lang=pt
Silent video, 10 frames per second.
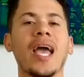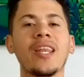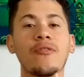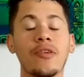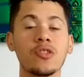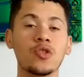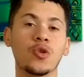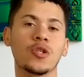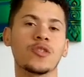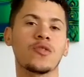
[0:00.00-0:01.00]
E no vídeo
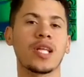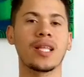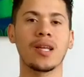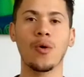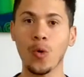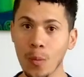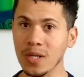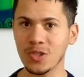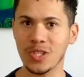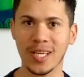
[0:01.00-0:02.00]
de hoje eu vou estar tá dando
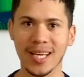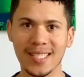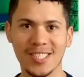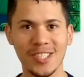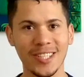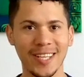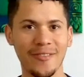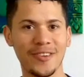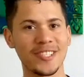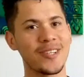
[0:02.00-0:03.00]
algumas dicas de
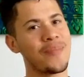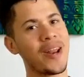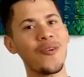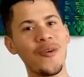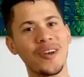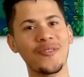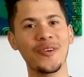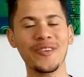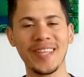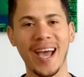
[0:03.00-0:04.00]
entrevista para o ano
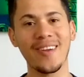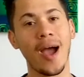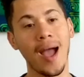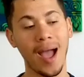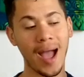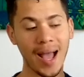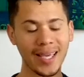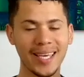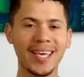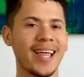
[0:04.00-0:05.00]
voluntário
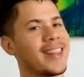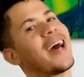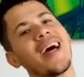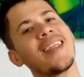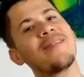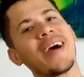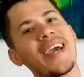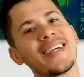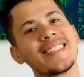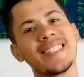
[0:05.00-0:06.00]
aqui na
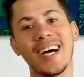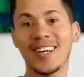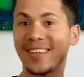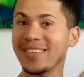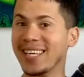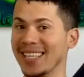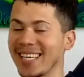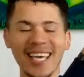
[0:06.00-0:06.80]
Alemanha. Roda a vinheta